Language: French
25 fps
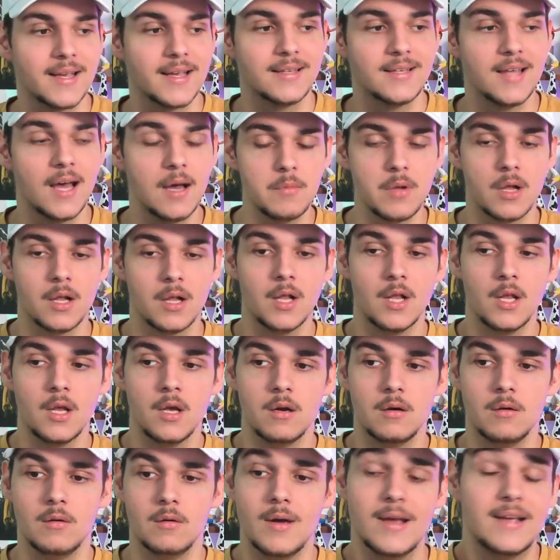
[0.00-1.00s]
Adam,
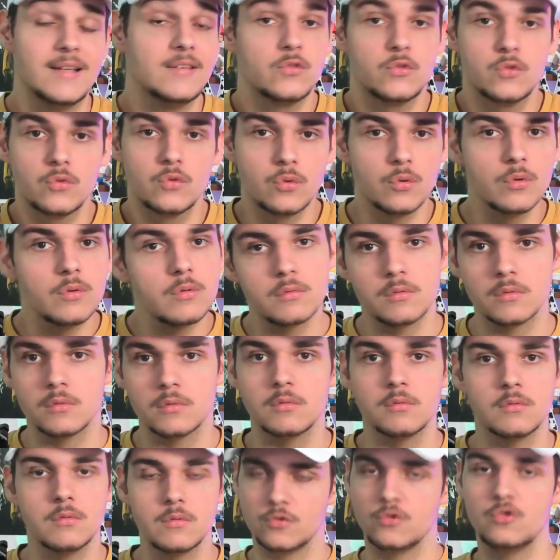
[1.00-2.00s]
euh, est-ce que euh,
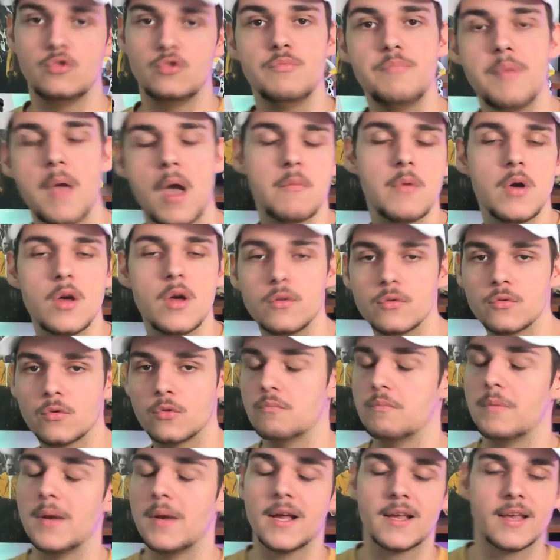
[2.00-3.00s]
Superman
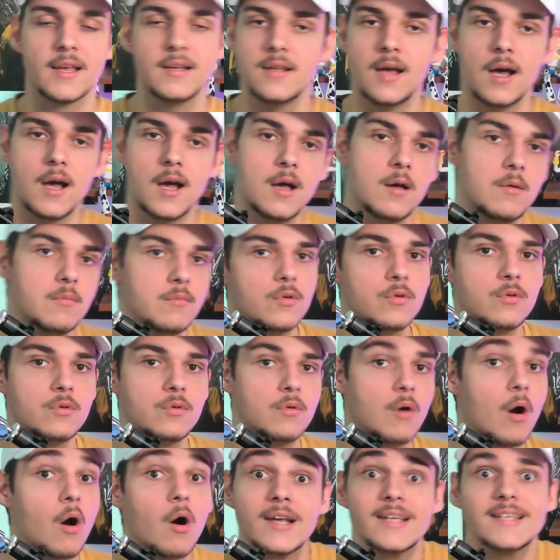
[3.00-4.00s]
contre Black Adam, euh,
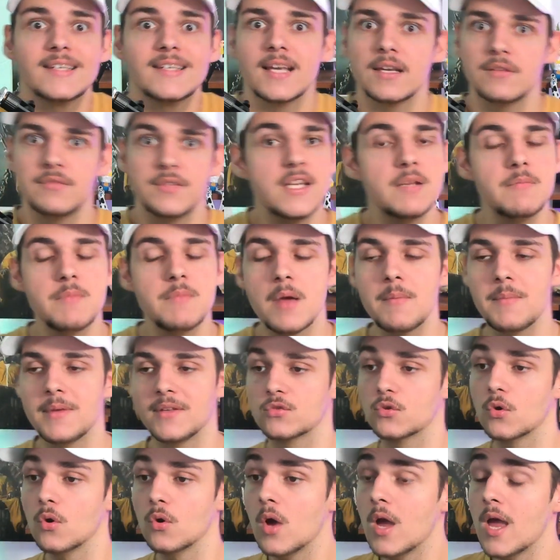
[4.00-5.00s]
Henry Cavill même, est-ce
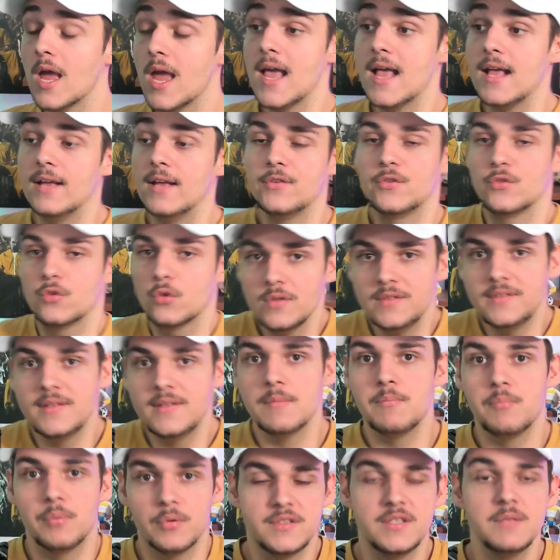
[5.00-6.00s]
que ce c'est
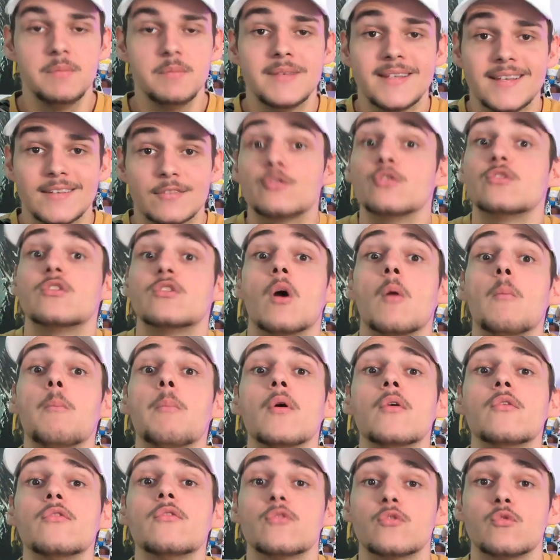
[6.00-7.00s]
possible Qu'est-ce que t'en
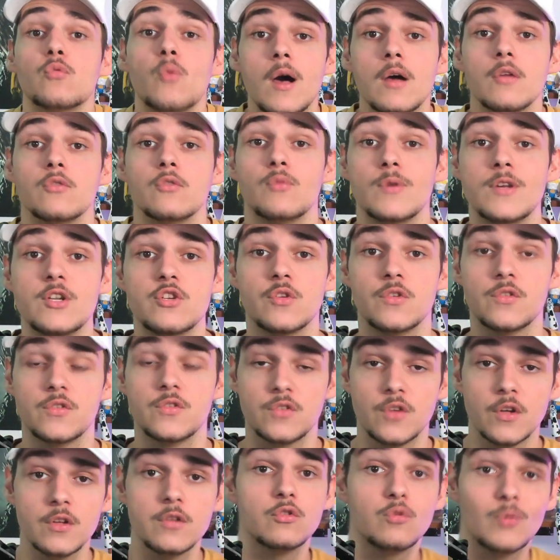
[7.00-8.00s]
penses, toi, Dwayne
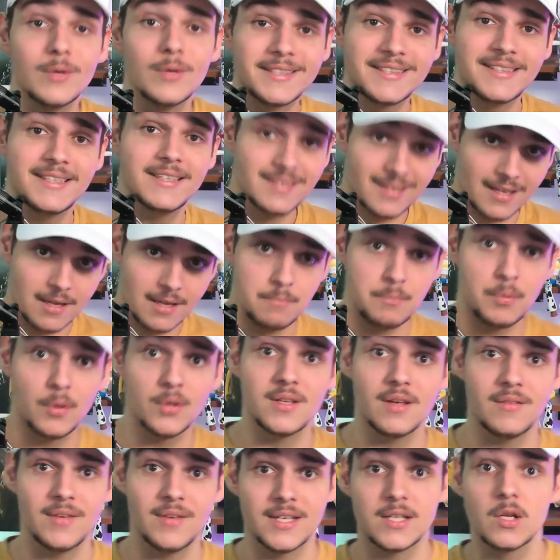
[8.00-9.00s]
Johnson, toi qui es très pote
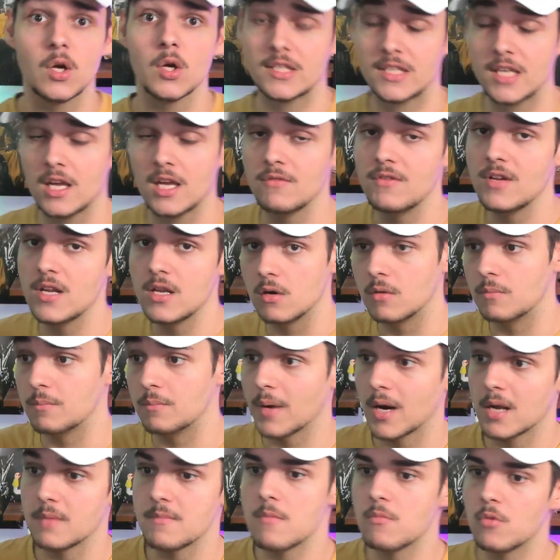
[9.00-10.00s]
avec Henry Cavill
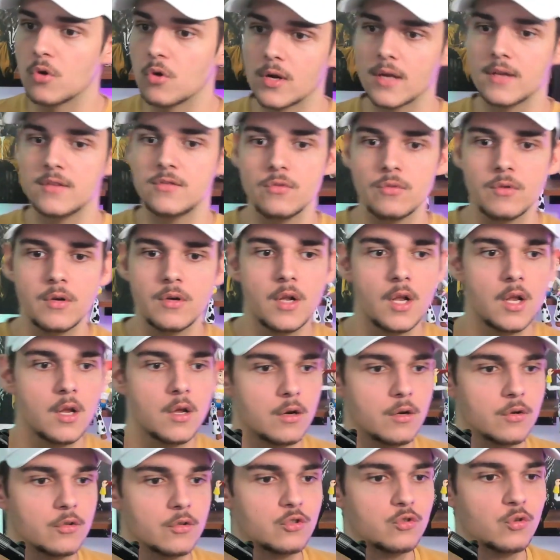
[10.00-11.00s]
par la même occasion,
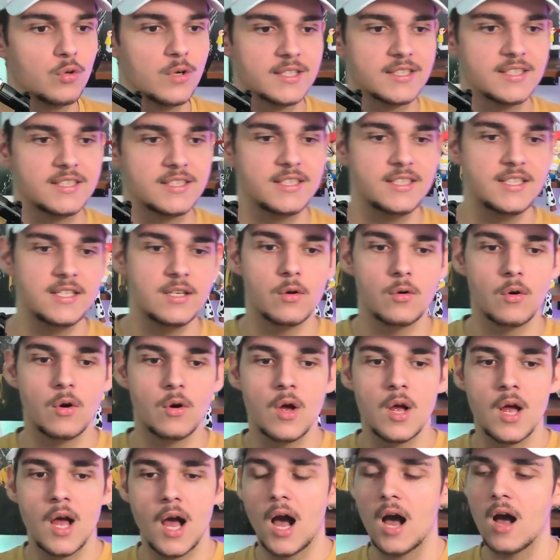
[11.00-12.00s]
toi qui
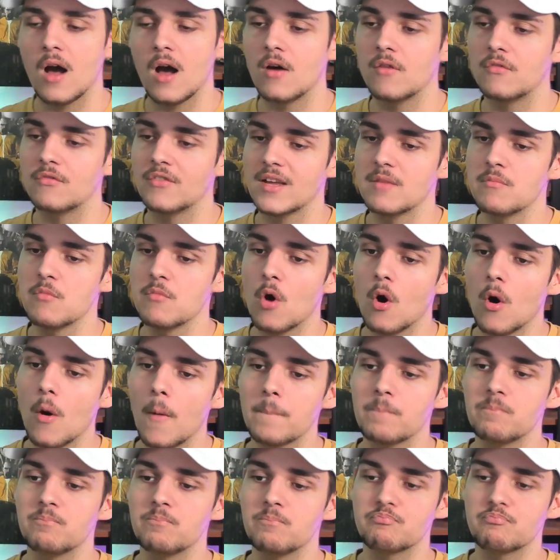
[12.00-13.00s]
a vraiment
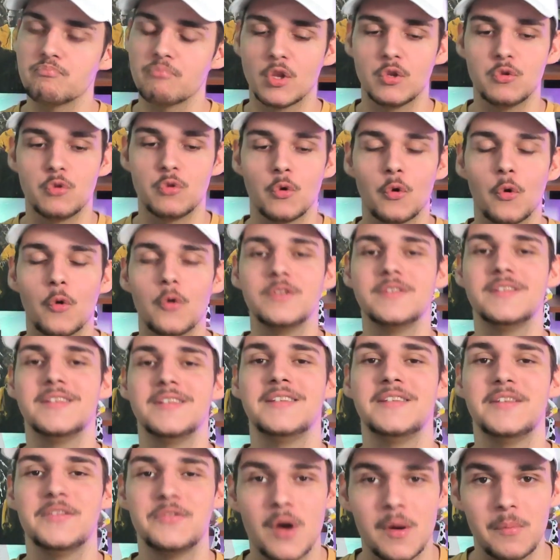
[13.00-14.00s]
de grosses
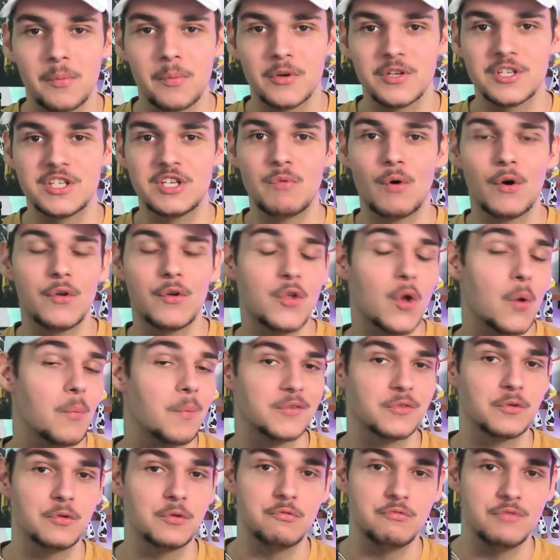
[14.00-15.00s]
décisions à prendre chez Warner
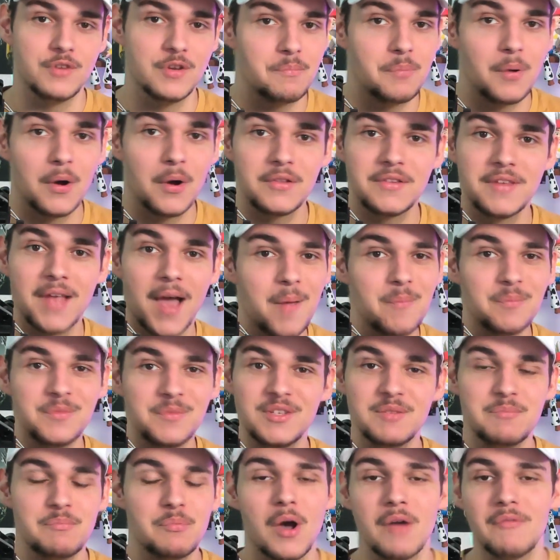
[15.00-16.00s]
parce que tu es pote un
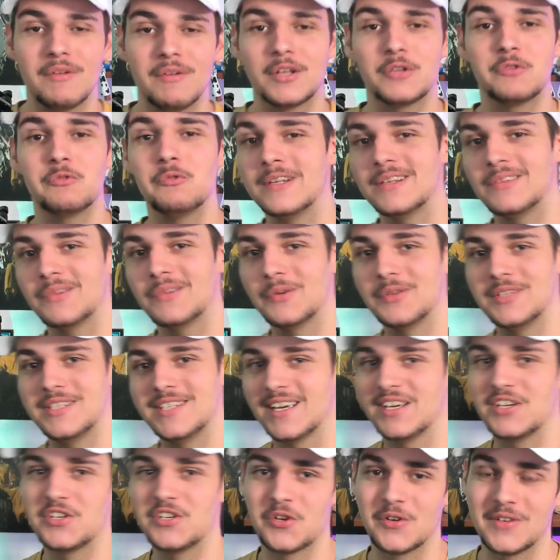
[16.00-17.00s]
petit peu avec tous les gros
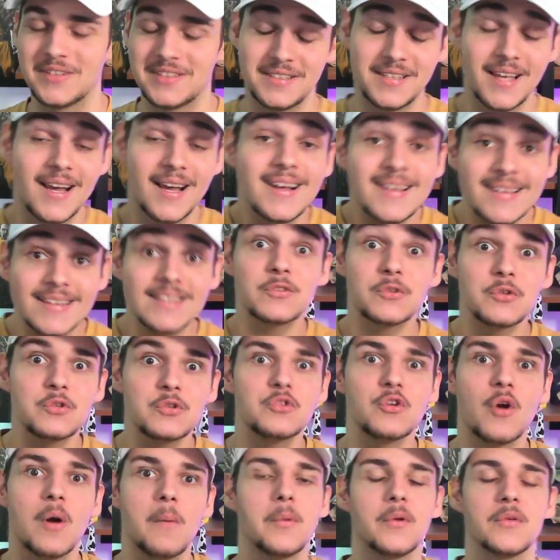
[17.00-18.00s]
dirigeants, etc. Qu'est-ce que
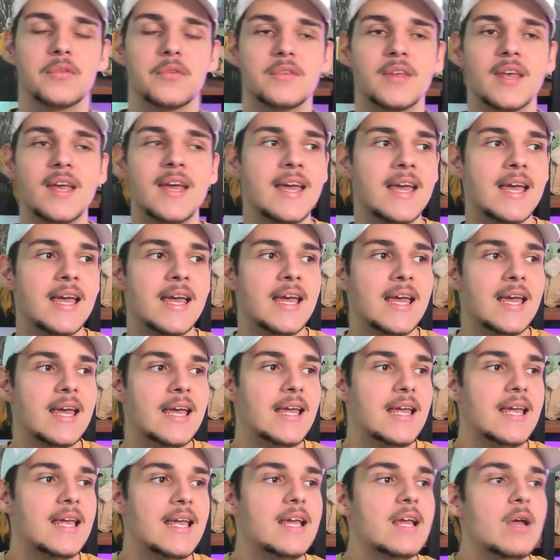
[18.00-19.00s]
tu en penses
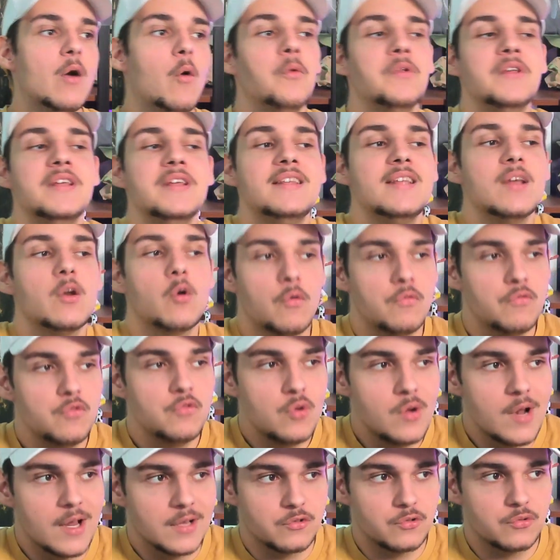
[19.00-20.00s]
Et on était revenu
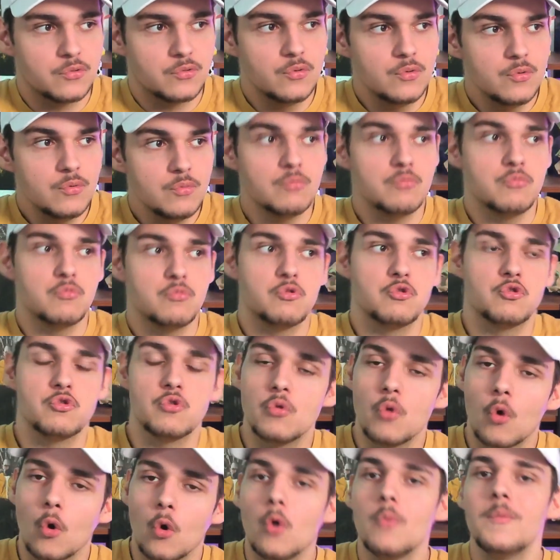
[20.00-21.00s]
là-dessus je
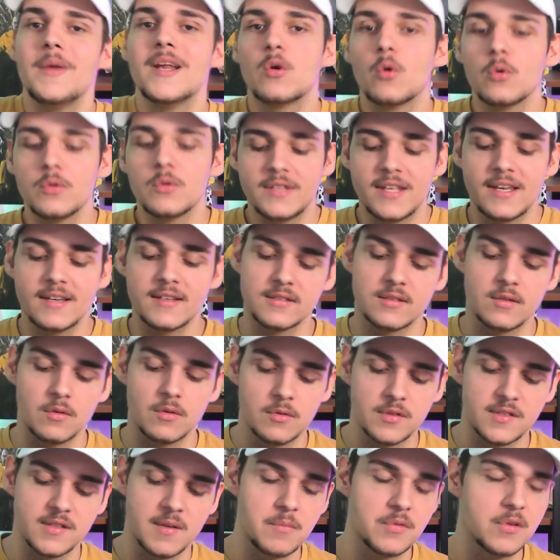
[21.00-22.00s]
remets le contexte,
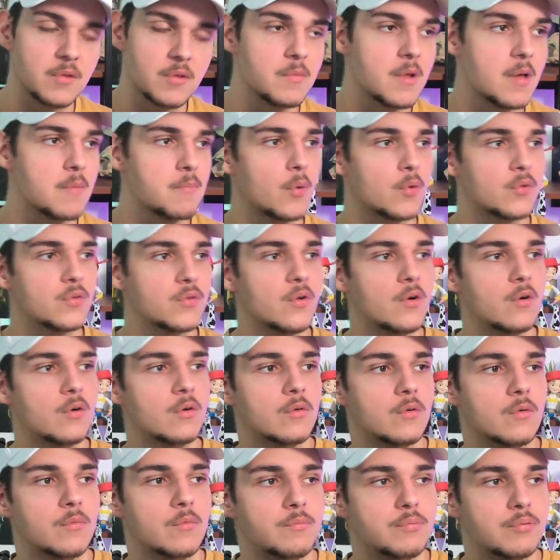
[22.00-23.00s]
ça me semble important
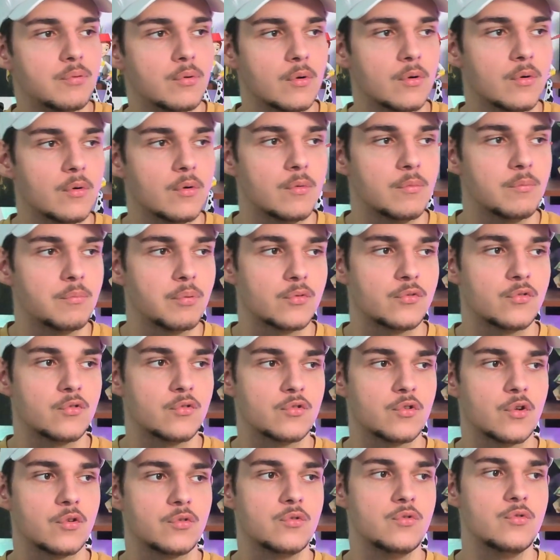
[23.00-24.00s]
euh, pour, euh, pour ce
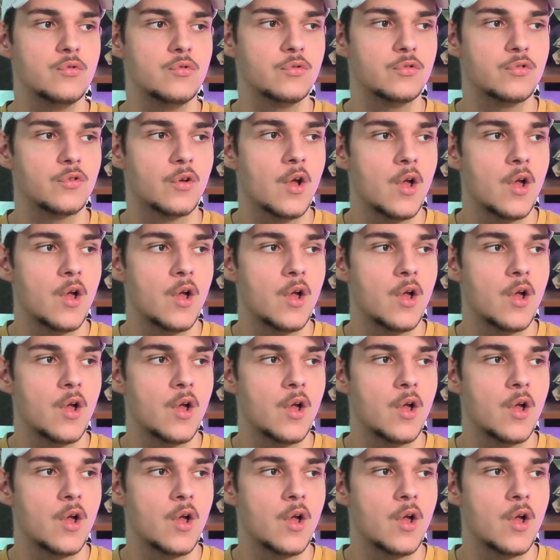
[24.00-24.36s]
genre de news.